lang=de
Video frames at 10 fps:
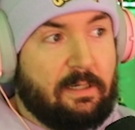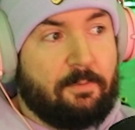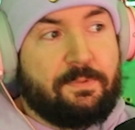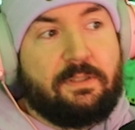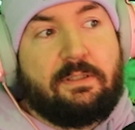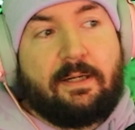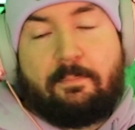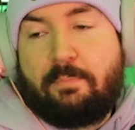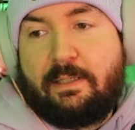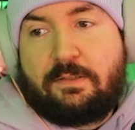Glaubt ihr, die
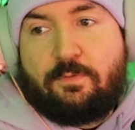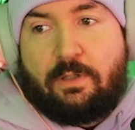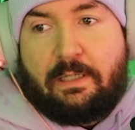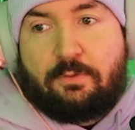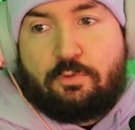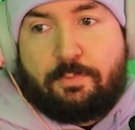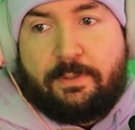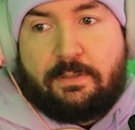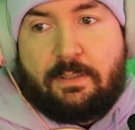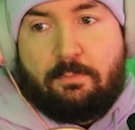haben Platz für
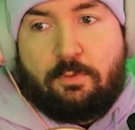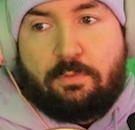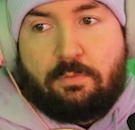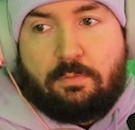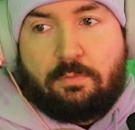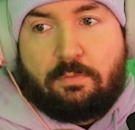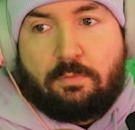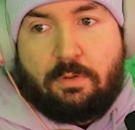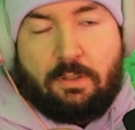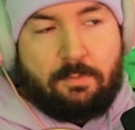Retro-Spielsammlung?
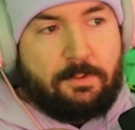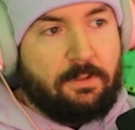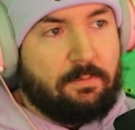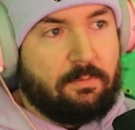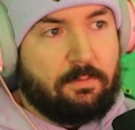Glaubt ihr?